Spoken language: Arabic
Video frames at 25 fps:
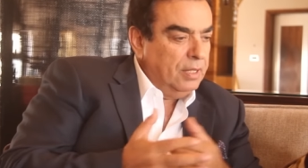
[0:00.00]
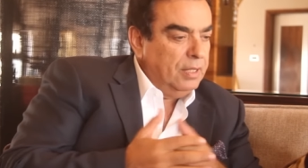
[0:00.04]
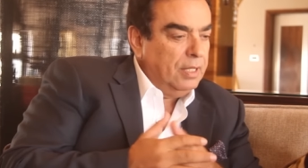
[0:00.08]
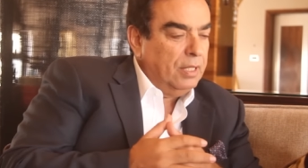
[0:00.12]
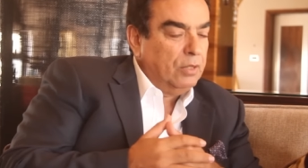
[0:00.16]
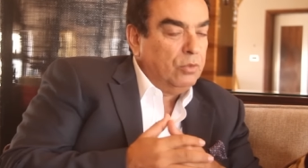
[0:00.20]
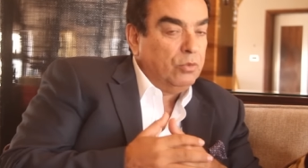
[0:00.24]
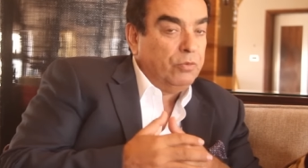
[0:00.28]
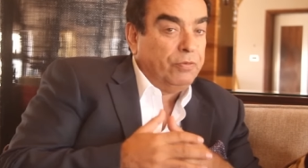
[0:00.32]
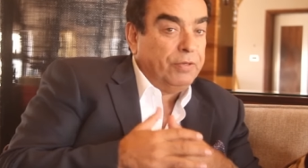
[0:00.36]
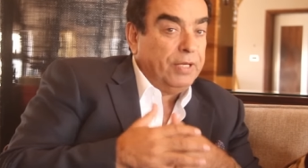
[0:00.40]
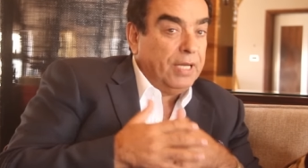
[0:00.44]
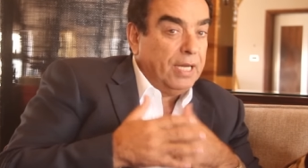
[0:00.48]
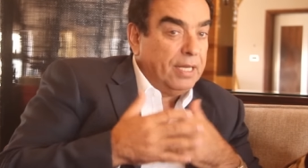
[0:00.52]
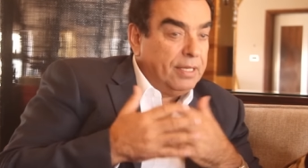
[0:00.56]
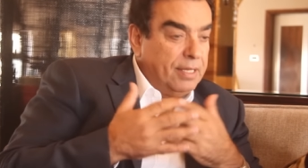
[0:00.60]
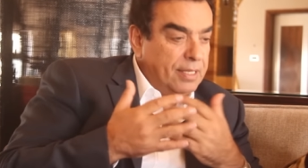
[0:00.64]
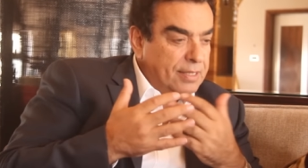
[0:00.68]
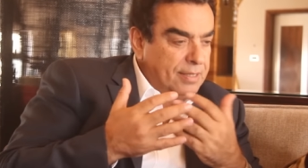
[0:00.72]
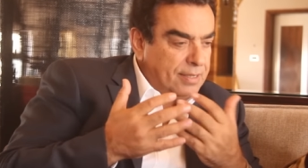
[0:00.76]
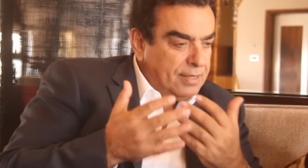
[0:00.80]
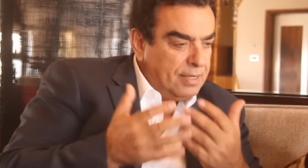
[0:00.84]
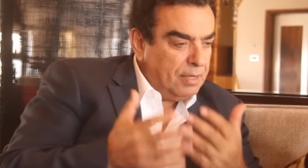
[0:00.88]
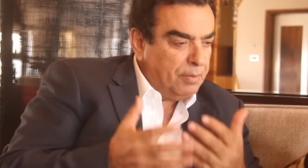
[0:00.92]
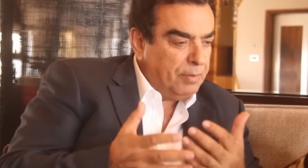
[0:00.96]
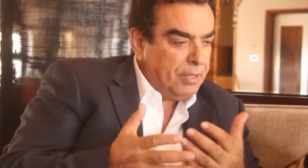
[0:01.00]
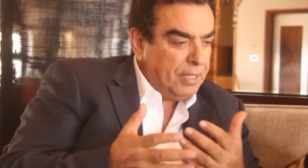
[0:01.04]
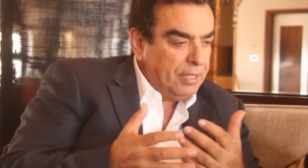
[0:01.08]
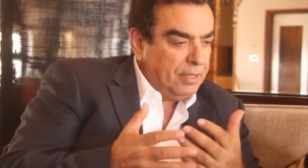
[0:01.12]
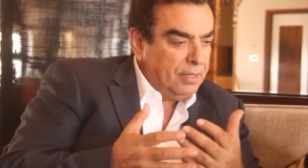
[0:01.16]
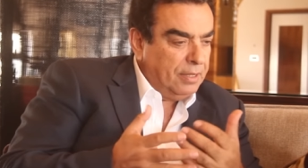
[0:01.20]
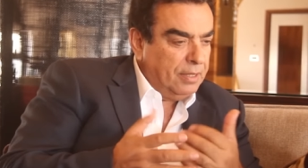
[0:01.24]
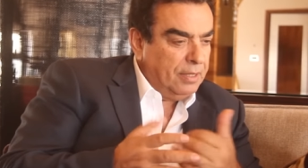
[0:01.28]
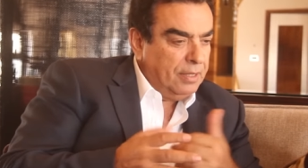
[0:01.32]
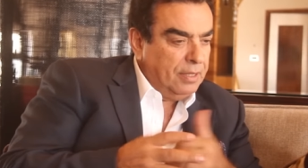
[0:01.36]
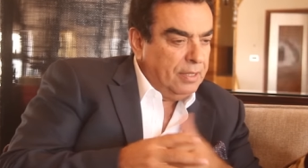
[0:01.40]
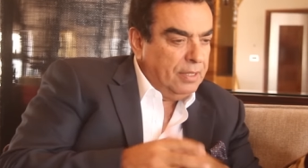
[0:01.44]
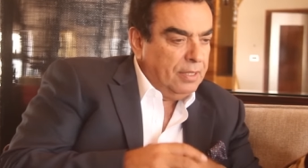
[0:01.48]
لأنه في هذا
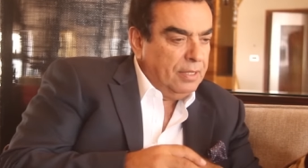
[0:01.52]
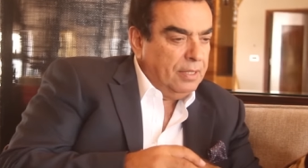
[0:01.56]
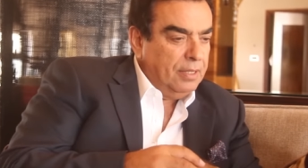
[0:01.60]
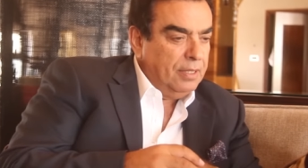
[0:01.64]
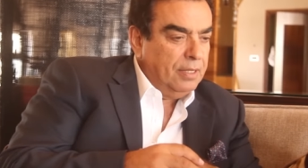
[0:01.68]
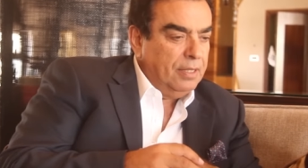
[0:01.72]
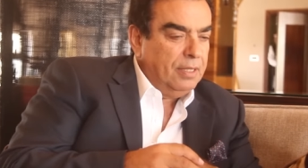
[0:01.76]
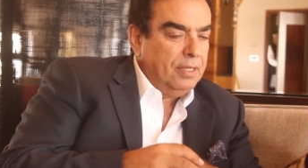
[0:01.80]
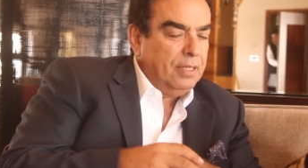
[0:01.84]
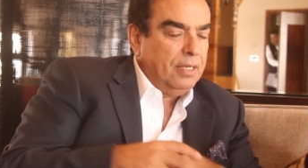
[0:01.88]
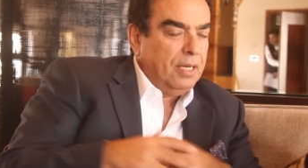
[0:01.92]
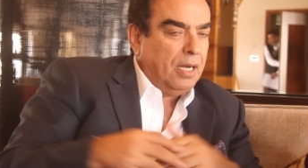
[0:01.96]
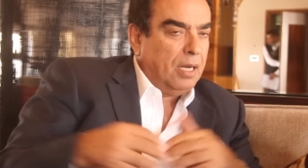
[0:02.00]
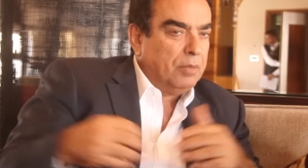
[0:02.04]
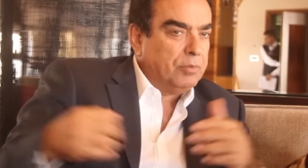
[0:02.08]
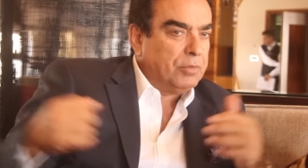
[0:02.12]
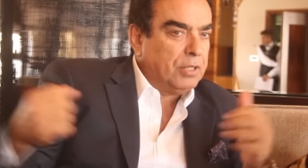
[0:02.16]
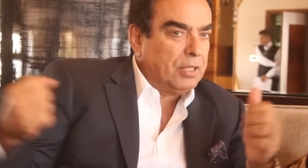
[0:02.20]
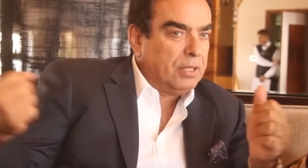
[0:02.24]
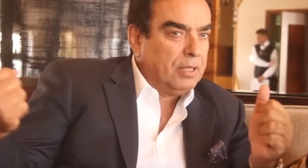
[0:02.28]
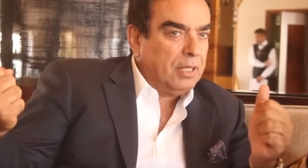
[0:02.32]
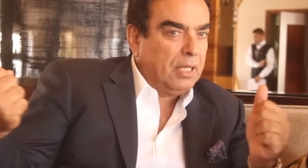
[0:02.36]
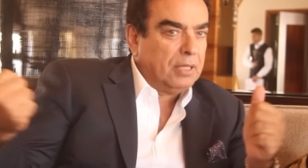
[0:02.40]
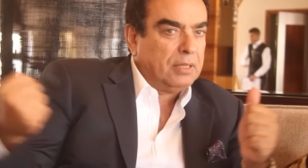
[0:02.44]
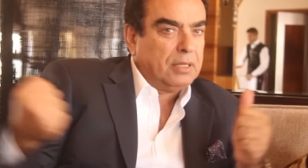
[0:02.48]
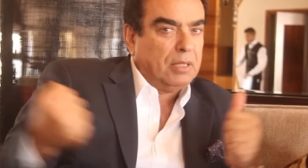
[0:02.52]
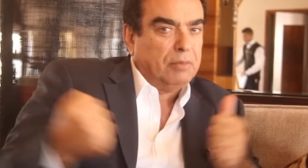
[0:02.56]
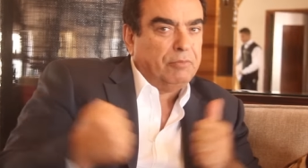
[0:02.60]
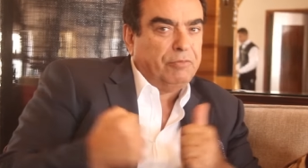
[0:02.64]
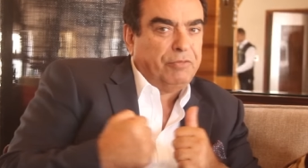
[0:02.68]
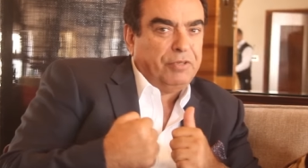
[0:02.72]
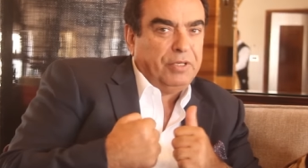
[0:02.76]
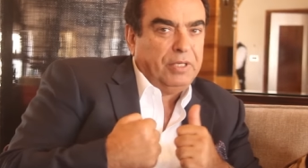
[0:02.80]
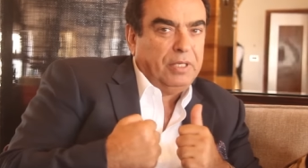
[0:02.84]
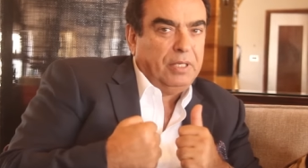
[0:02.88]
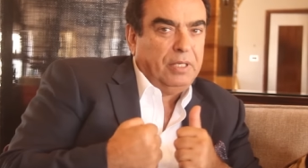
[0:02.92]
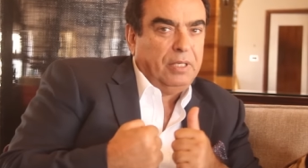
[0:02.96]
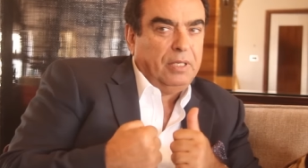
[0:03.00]
الزمن اللي عم تتلاطم
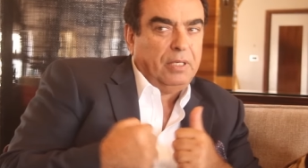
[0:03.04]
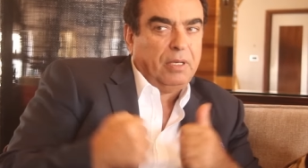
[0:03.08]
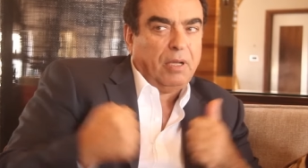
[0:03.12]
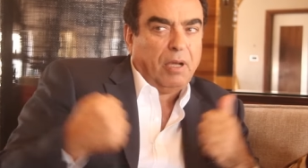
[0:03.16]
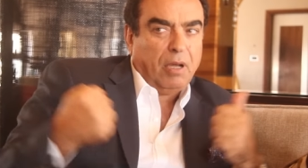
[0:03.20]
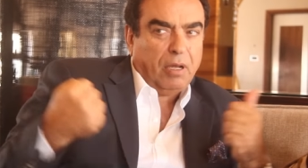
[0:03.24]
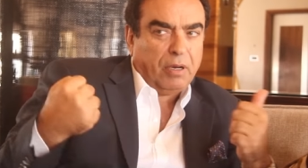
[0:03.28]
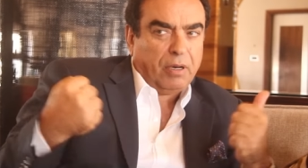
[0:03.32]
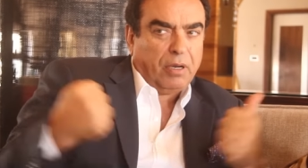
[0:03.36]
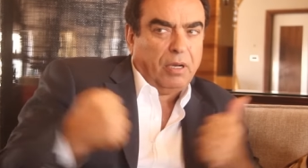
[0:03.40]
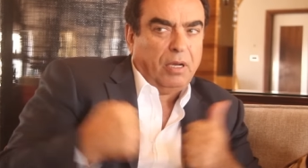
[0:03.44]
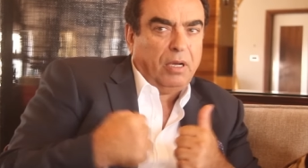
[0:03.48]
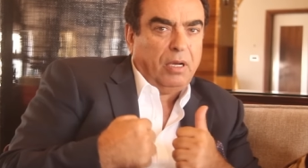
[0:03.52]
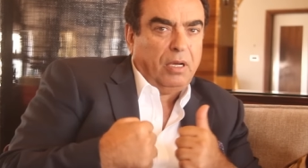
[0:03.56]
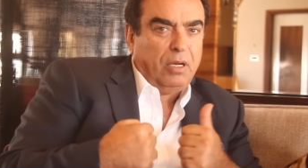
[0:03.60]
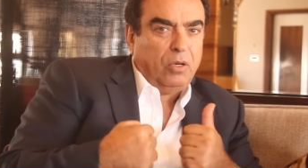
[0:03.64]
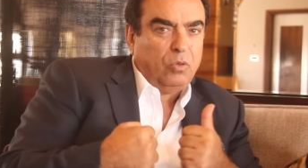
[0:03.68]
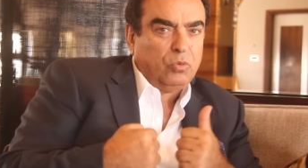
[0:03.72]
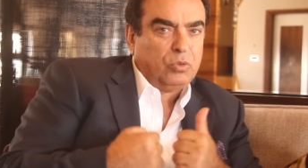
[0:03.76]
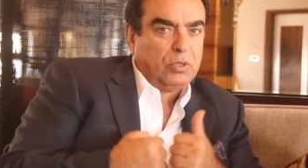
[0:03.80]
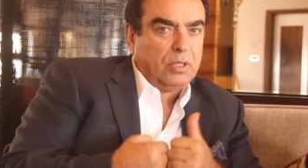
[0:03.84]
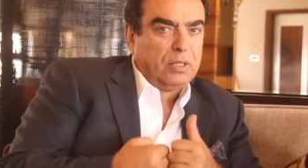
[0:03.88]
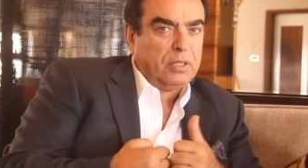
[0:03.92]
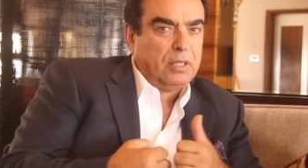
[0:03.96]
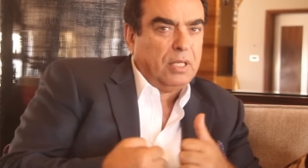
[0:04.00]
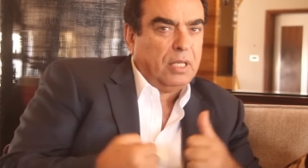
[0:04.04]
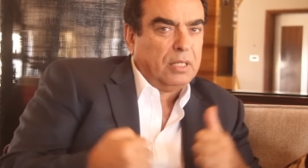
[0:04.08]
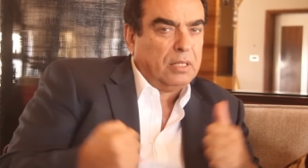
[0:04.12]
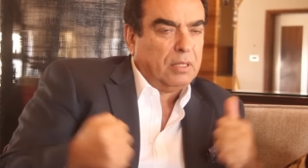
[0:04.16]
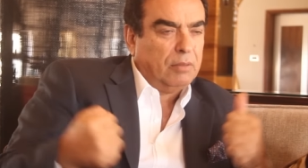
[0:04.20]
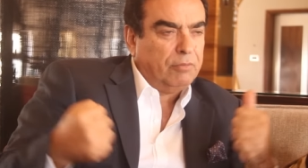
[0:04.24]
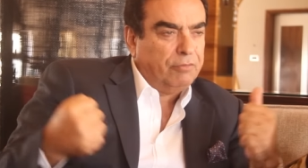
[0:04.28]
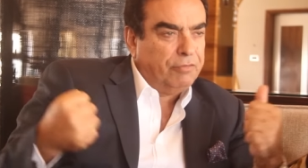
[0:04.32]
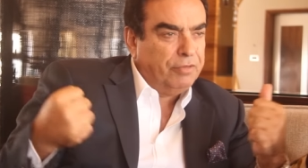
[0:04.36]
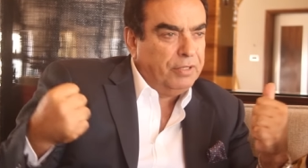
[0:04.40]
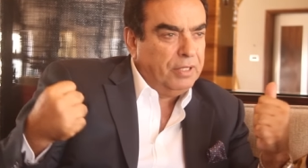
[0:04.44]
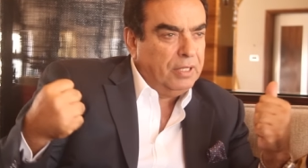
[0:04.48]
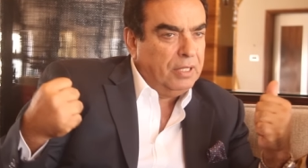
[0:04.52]
فيه الآراء
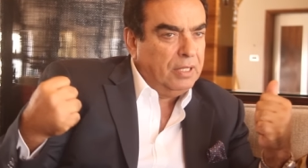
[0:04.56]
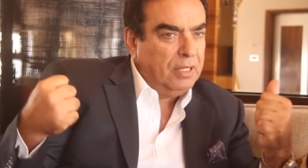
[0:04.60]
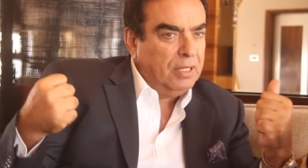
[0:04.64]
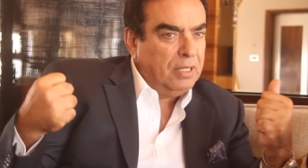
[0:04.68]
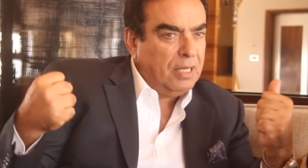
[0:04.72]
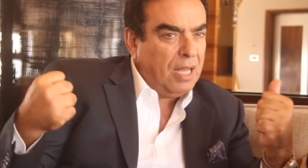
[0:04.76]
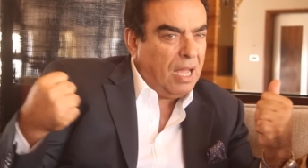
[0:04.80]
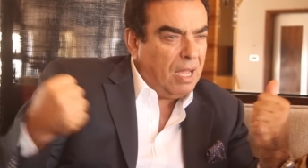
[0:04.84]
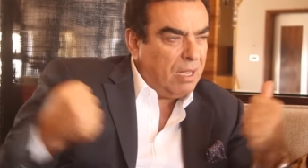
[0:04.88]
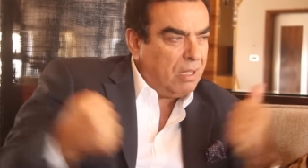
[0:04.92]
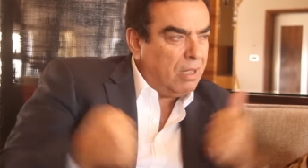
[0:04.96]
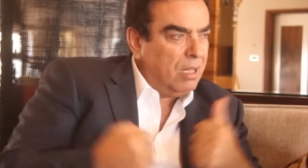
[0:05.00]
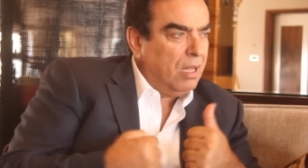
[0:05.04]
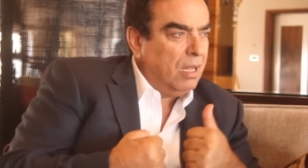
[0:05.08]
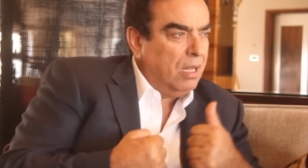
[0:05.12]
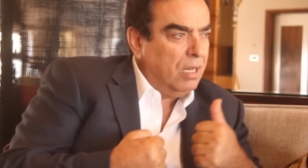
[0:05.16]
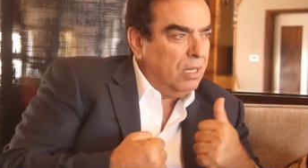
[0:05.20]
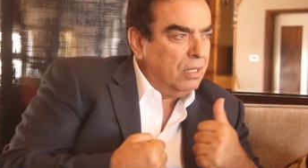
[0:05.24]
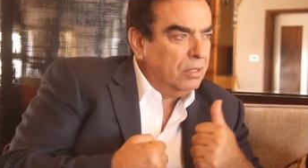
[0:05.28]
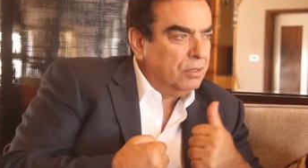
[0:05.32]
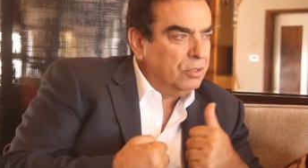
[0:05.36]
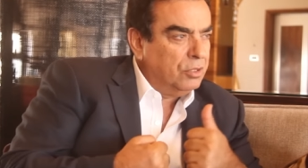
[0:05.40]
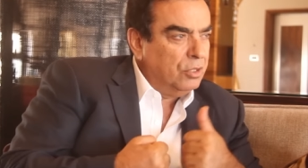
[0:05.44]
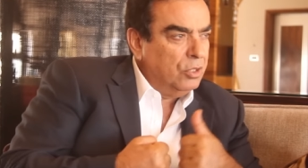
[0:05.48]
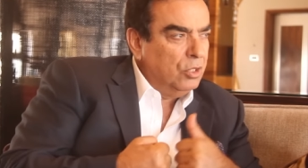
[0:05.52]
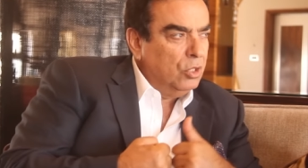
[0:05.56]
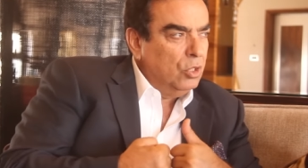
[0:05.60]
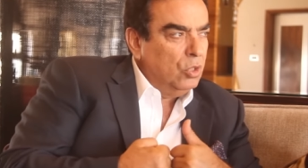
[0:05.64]
وتتلاطم فيه الأحقاد